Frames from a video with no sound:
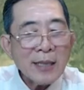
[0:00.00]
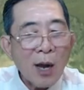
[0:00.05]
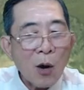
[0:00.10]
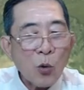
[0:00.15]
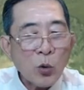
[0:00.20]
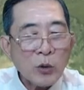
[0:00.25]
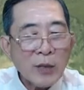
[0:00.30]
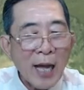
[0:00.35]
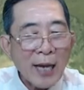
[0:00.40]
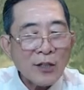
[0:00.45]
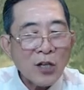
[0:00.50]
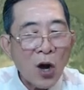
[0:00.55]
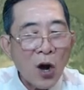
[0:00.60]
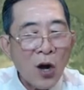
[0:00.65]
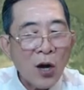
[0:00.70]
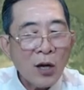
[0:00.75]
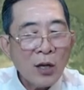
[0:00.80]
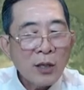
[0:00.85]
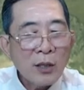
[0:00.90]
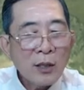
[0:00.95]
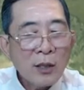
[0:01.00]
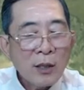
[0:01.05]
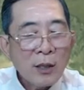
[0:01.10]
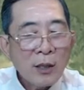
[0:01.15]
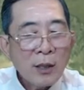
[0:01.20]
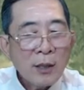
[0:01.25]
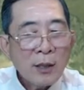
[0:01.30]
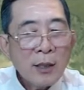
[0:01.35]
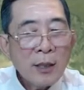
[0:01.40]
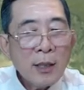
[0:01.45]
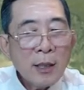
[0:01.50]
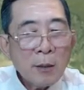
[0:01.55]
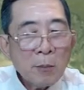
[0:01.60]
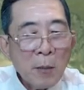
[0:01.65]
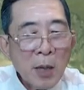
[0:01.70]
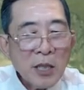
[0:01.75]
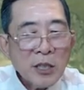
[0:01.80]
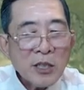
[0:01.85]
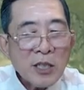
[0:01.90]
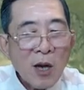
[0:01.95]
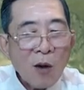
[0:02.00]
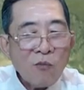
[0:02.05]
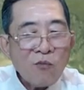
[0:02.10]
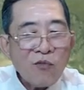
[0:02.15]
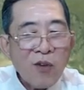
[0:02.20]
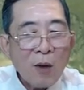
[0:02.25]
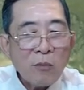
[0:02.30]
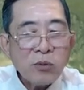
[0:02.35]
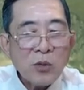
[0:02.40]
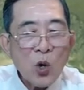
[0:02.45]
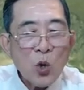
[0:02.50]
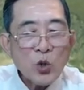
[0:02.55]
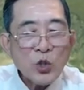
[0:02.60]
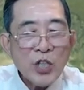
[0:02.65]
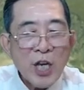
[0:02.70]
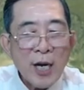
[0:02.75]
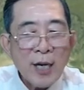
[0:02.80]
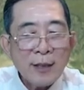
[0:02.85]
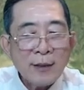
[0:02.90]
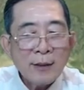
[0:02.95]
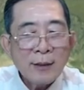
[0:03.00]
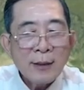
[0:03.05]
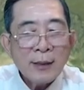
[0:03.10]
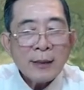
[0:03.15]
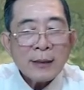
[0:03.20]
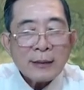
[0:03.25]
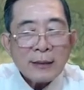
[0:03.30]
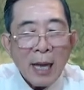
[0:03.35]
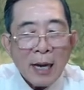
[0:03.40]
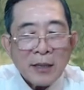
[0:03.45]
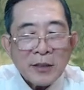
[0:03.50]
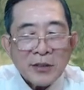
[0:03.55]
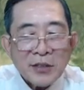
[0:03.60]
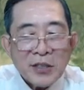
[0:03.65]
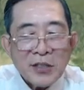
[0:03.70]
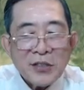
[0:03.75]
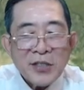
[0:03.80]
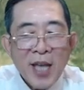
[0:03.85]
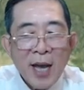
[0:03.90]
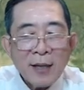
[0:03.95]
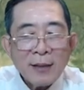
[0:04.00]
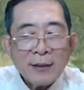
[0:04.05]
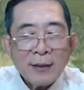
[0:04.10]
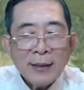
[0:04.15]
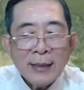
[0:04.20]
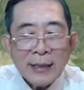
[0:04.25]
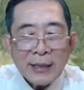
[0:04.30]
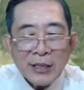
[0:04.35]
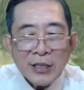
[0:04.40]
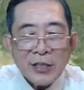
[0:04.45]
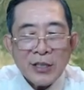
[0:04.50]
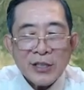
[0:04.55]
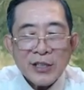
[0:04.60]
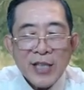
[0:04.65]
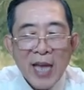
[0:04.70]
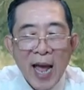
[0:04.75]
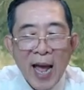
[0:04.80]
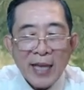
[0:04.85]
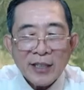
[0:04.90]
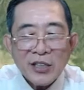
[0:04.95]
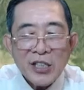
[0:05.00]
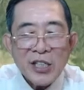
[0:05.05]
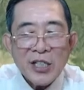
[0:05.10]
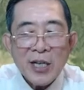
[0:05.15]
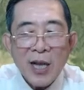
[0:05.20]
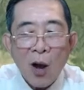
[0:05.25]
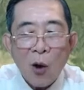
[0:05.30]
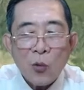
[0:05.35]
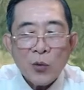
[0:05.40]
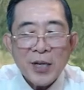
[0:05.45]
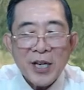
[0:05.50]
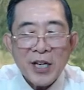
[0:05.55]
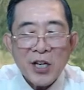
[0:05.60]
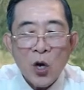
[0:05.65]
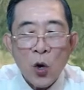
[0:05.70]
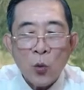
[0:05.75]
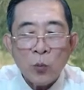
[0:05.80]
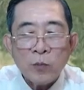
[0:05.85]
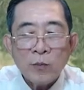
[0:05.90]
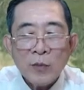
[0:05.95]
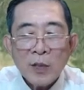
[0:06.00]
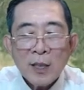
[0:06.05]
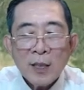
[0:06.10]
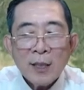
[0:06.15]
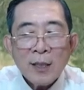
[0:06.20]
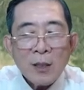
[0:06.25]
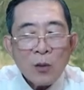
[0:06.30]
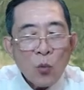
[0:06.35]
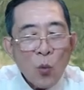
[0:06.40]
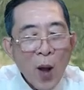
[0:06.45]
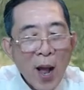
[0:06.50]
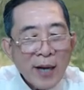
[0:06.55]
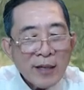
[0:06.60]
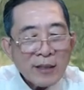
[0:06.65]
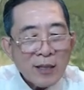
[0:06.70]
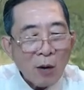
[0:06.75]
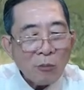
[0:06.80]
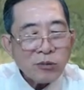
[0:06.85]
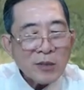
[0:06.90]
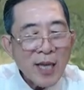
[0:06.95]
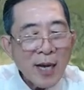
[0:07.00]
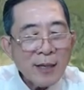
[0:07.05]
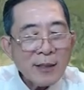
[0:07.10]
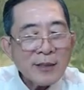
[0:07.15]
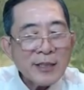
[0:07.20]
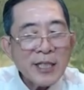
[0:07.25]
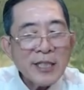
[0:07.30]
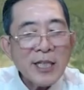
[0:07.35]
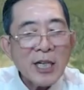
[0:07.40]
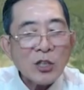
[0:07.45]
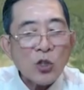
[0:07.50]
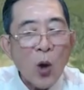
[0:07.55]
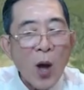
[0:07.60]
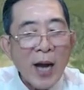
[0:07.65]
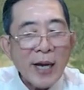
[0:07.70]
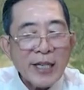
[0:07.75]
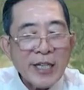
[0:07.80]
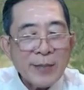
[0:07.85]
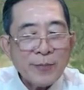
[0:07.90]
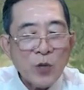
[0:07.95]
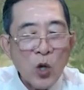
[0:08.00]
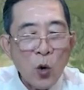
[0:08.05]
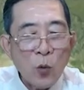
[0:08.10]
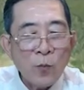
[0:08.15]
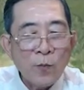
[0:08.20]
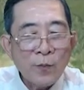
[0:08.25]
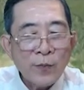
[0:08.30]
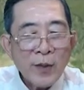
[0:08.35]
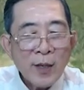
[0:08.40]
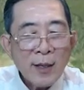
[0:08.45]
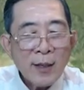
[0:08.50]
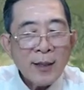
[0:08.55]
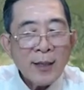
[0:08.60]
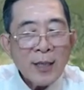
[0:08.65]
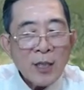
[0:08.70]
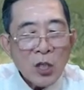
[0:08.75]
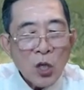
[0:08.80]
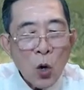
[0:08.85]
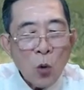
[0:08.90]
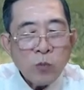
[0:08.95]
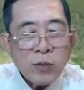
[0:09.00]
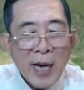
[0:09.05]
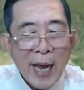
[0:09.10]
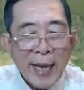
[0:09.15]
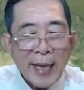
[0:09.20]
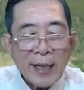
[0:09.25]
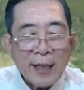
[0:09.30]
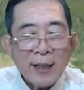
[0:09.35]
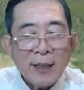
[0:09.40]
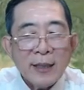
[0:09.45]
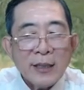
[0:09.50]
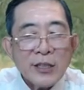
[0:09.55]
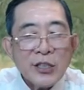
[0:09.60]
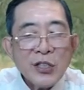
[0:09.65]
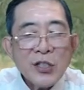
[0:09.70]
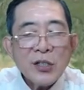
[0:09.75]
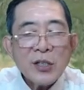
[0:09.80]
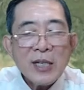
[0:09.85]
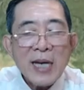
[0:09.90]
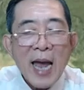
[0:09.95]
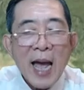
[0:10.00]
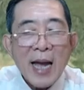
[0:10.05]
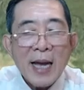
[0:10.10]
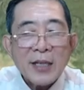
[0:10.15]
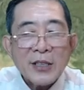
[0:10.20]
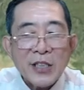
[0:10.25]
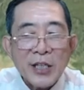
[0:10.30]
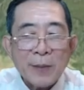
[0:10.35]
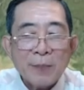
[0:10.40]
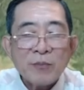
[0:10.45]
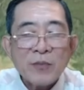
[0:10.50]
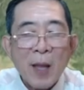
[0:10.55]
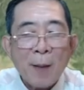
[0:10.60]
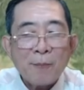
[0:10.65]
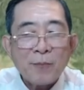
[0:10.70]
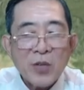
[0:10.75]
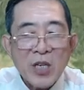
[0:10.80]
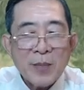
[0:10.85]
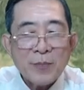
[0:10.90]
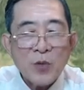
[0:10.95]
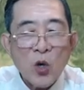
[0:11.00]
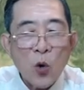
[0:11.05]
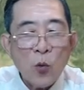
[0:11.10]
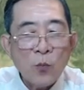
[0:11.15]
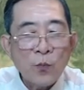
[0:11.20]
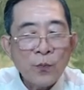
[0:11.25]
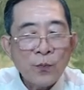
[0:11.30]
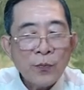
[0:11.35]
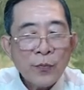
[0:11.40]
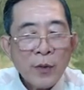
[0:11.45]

đầu thẳng đó. Bên trong phong đô sơn, tầng thứ nhất, trường xà thiết cẩu địa ngục, quan trọng nhất chính là tòa kim cung. Cung này trước là diễm tâm kim cung.